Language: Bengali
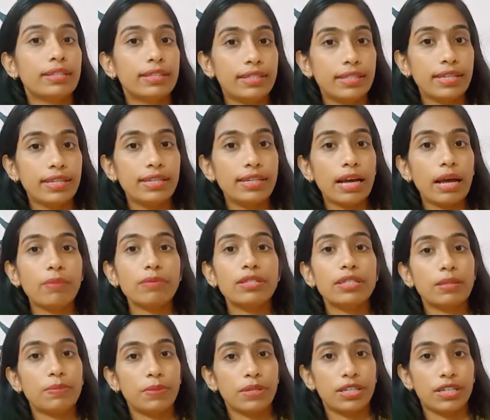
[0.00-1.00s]
থ্রি টাইমস
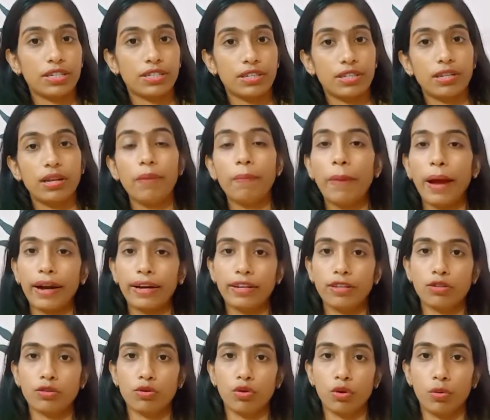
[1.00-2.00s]
রিপিটেশনে
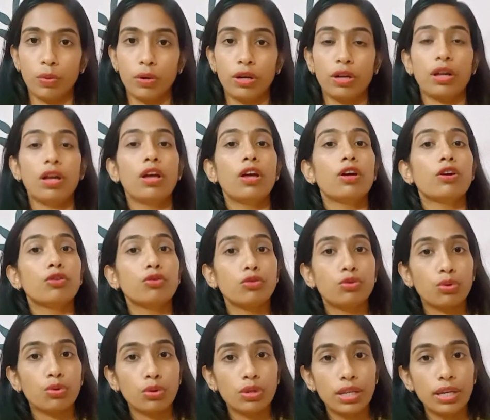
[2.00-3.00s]
প্র্যাকটিস করবেন
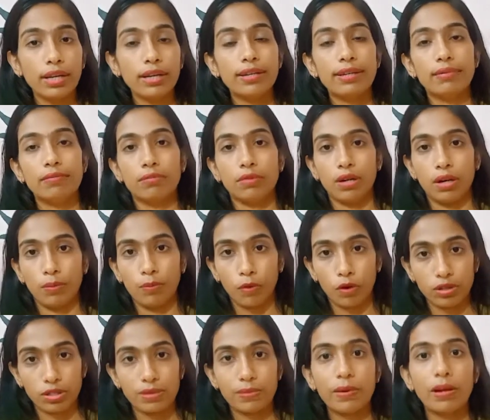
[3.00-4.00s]
যদি
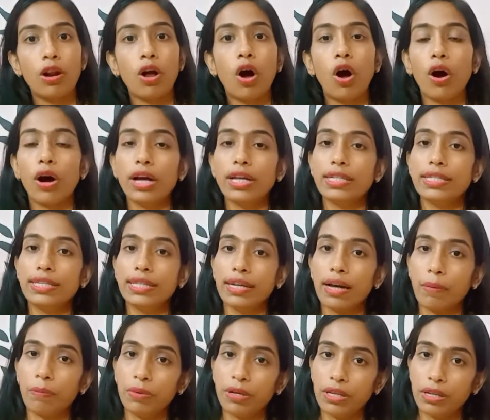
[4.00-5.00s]
পসিবল হয় যে
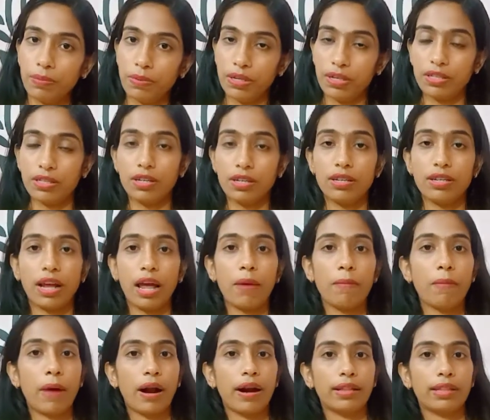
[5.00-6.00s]
আপনি রিপিটেশন টাইম
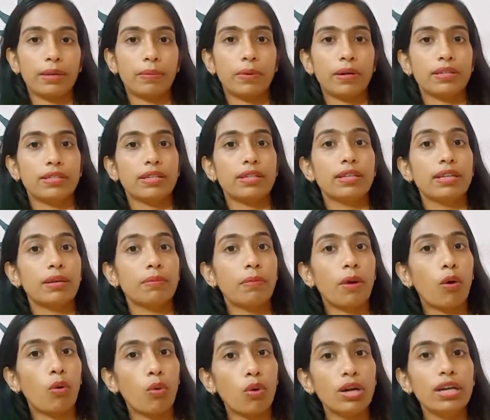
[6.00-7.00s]
বাড়াতে পারছেন
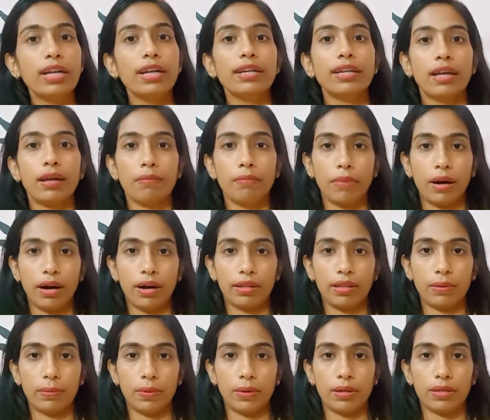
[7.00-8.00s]
কিংবা হোল্ডিং টাইম
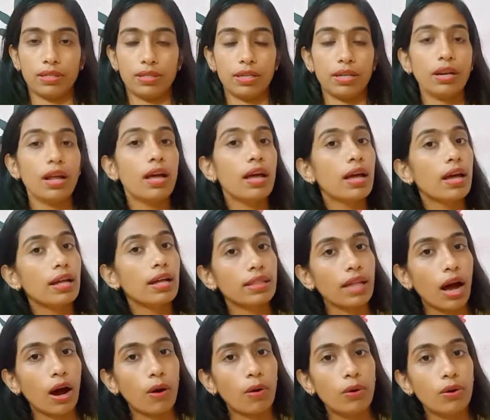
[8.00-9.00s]
বাড়াতে পারছেন
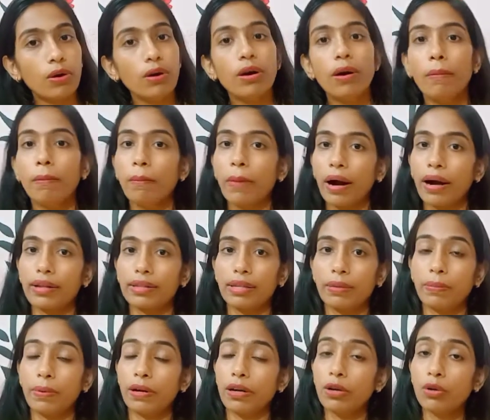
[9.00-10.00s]
তাহলেও বাড়াতে
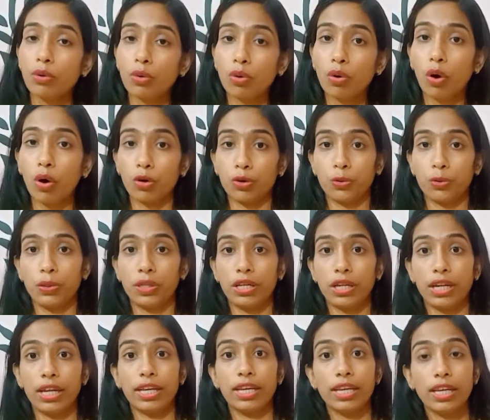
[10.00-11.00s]
পারেন কোনো অসুবিধা
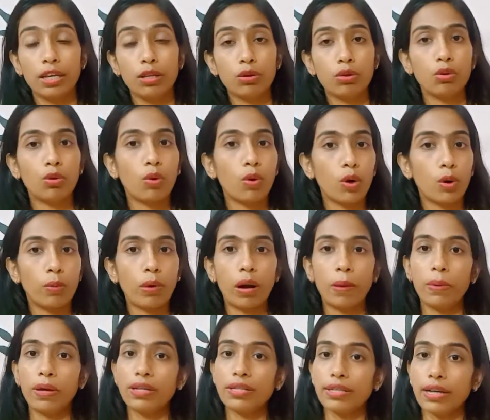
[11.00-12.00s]
নেই কিন্তু
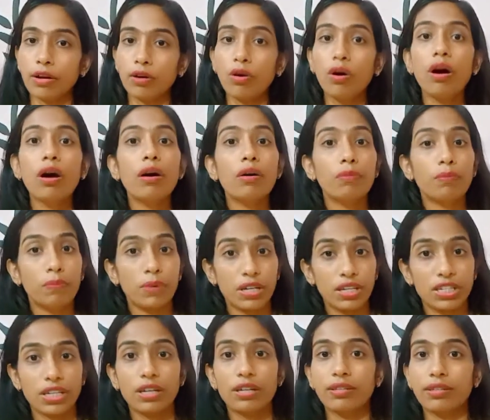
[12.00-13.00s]
কোনোভাবেই যেন
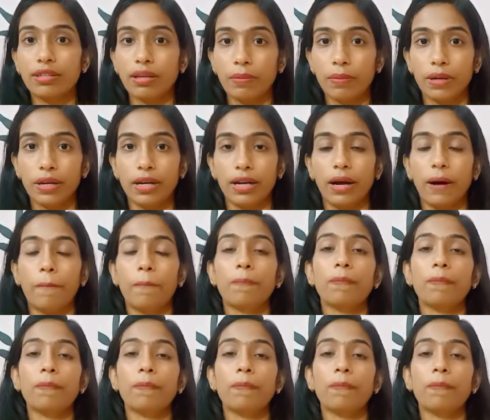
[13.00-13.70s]
প্রেশার দেবেন না